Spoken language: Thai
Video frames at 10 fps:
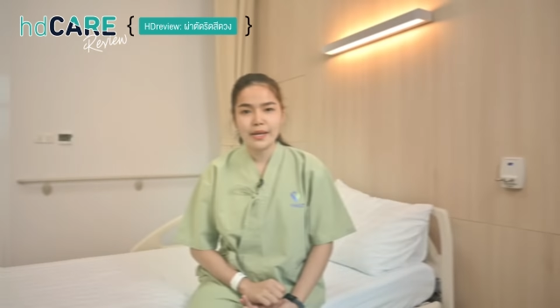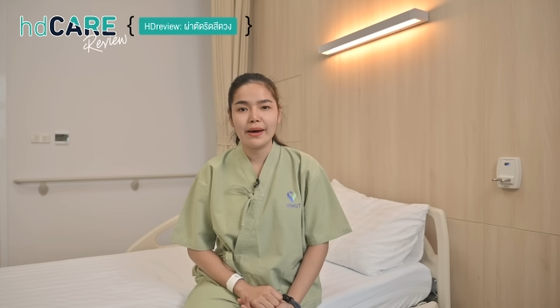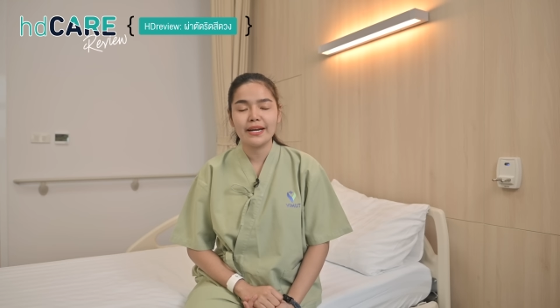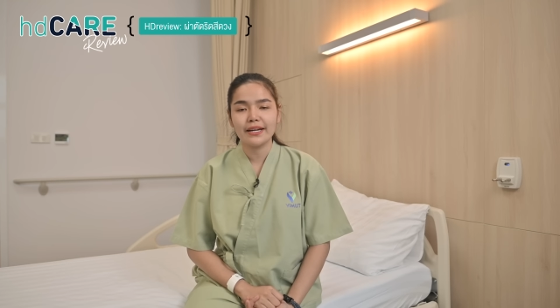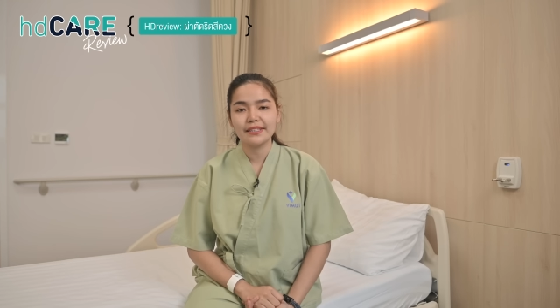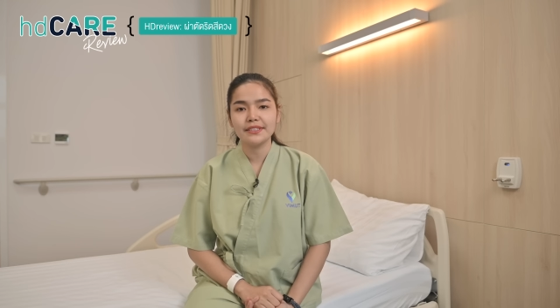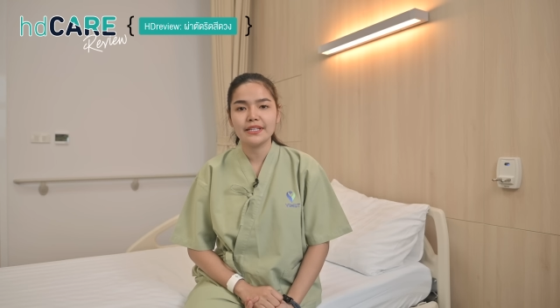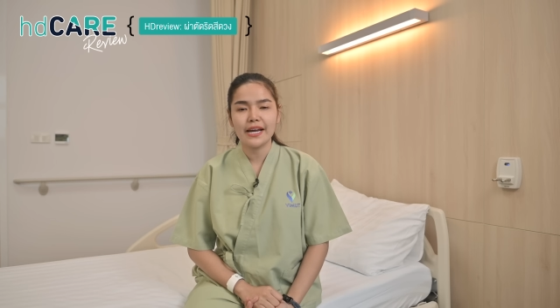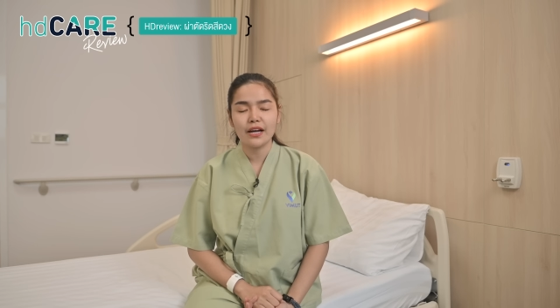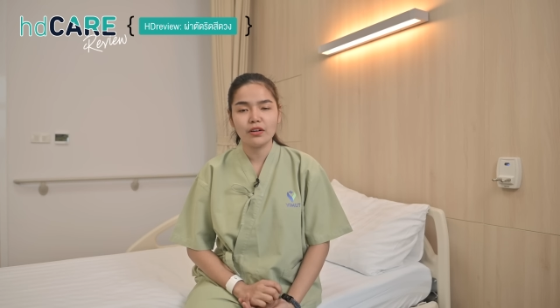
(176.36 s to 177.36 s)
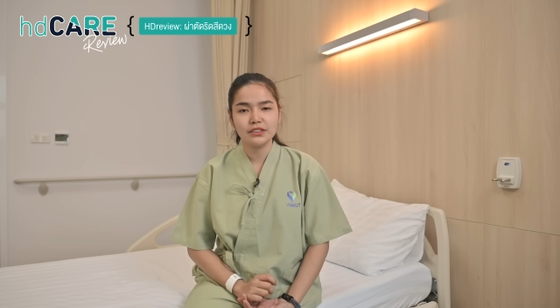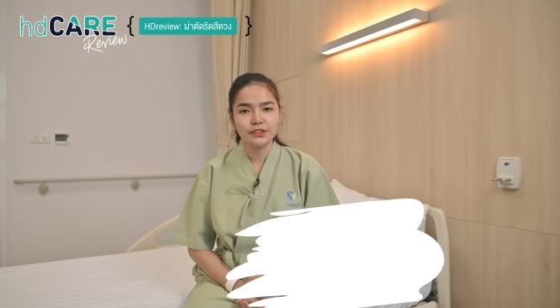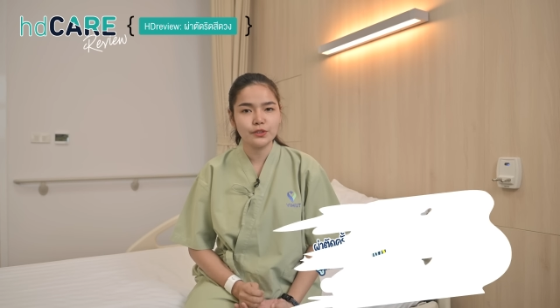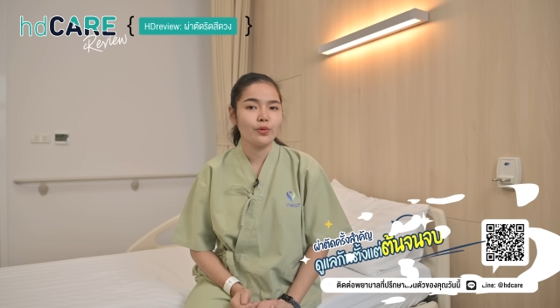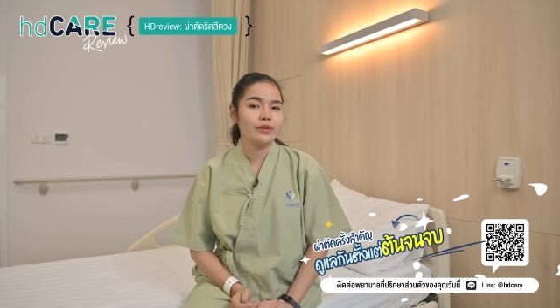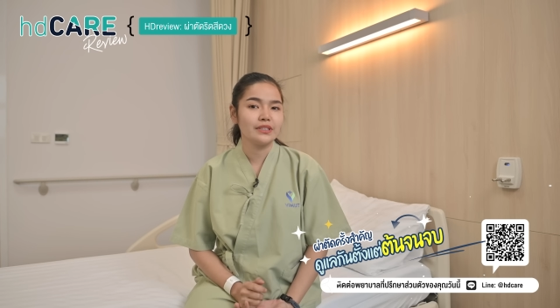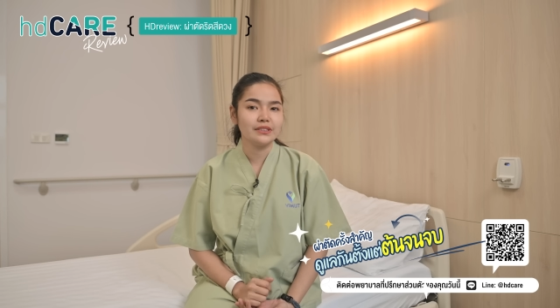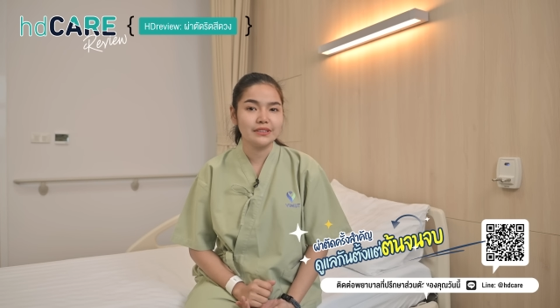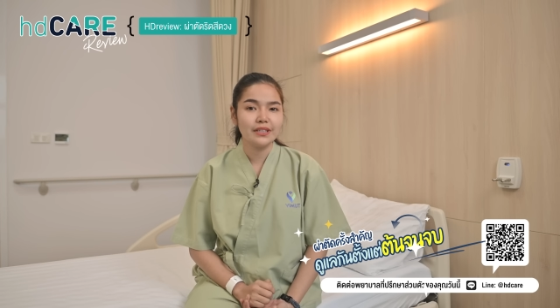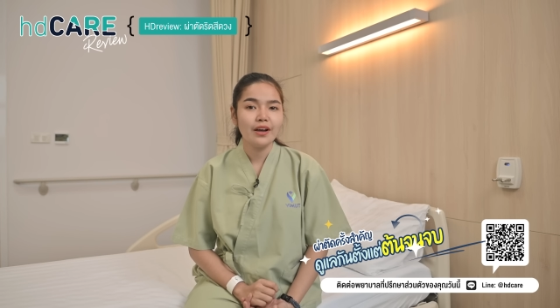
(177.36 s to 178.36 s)
ยาบาลทางตี้แคร์ก็จะส่งถึ
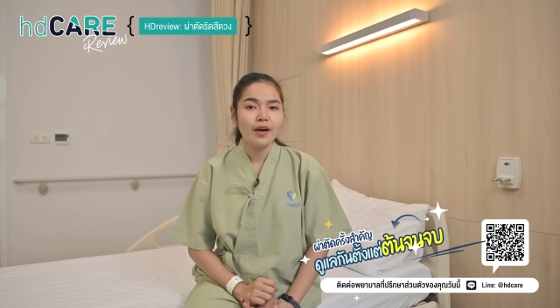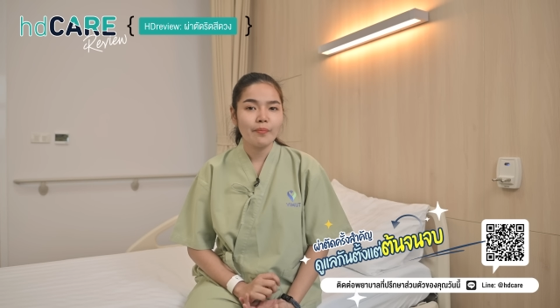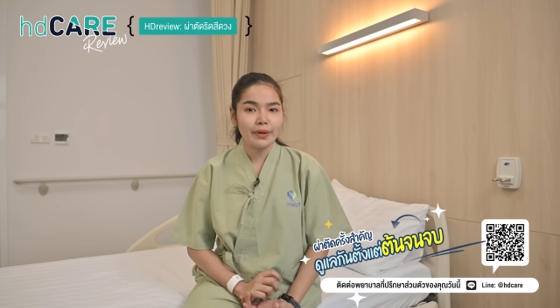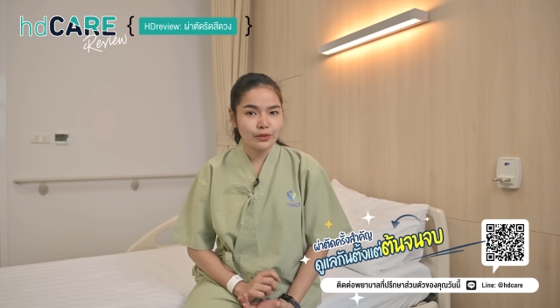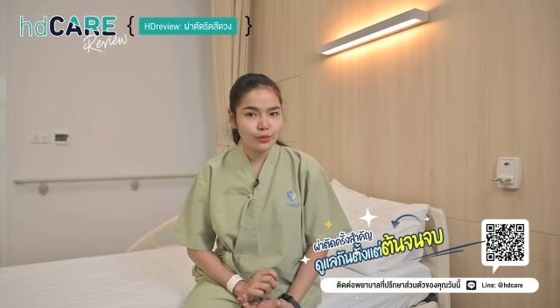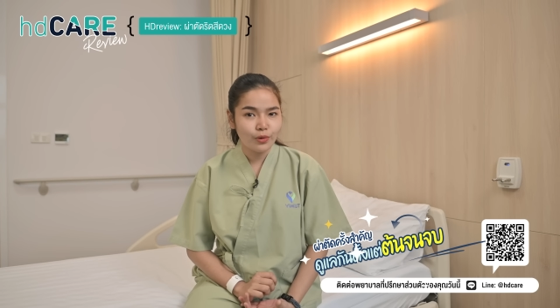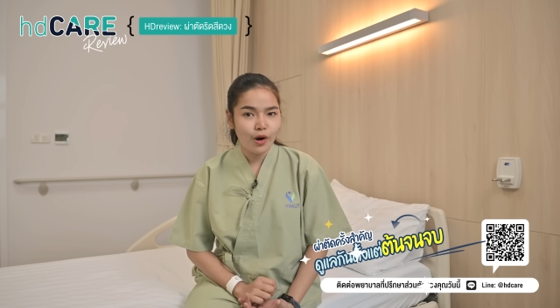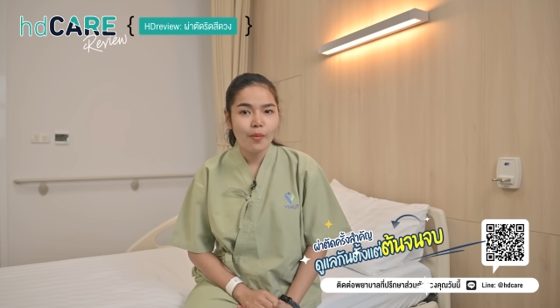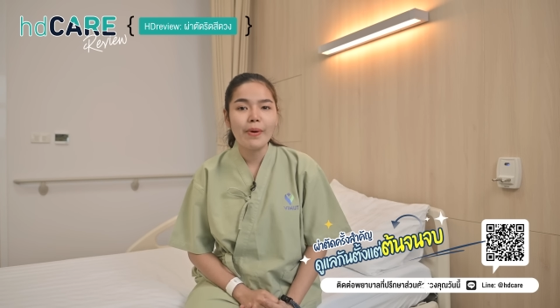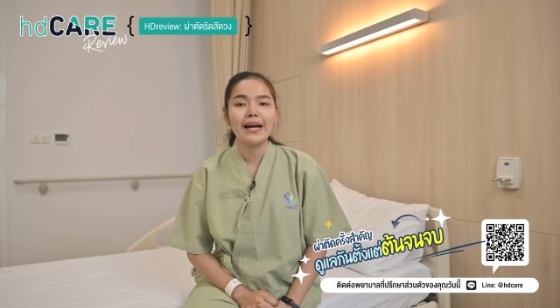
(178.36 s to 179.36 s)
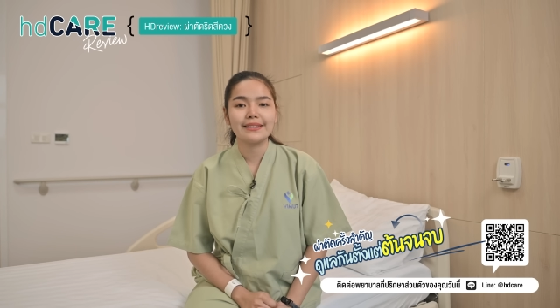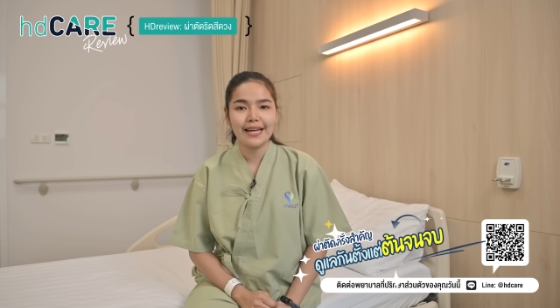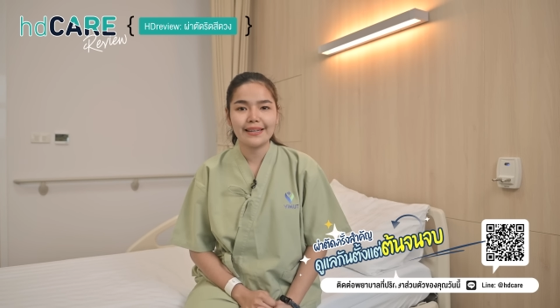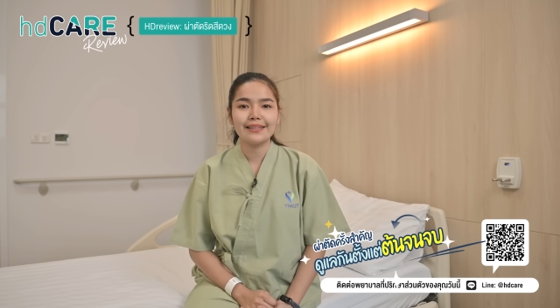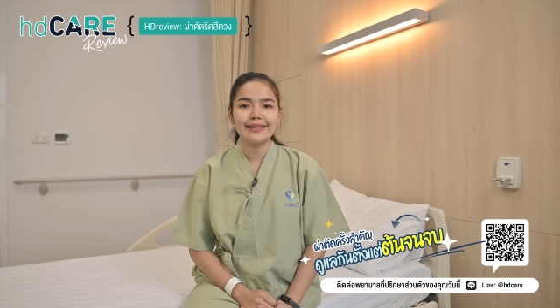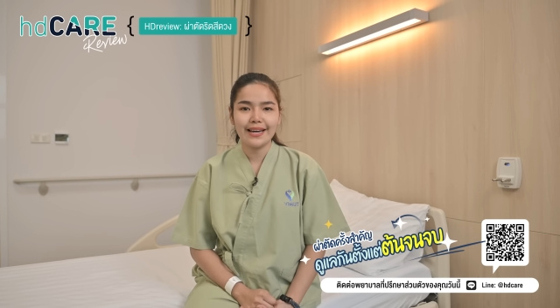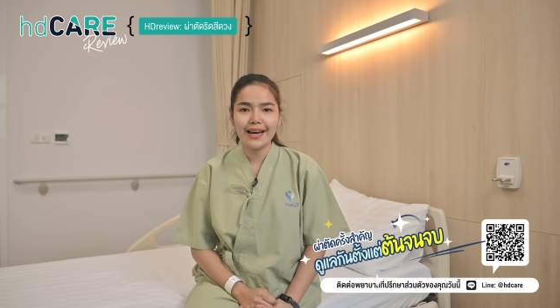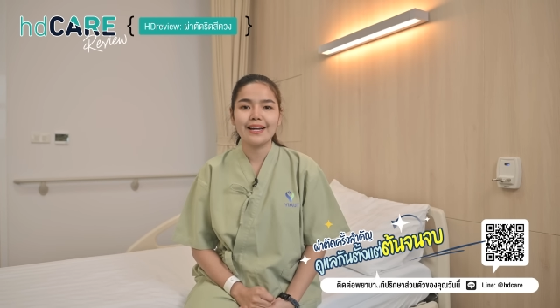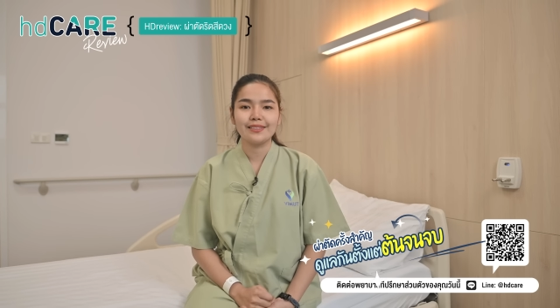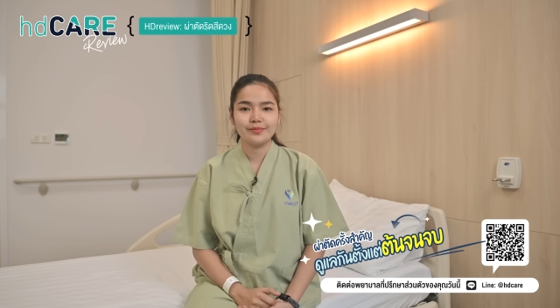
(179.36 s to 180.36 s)
งประตูห้องผ่าตัดเลยค่ะ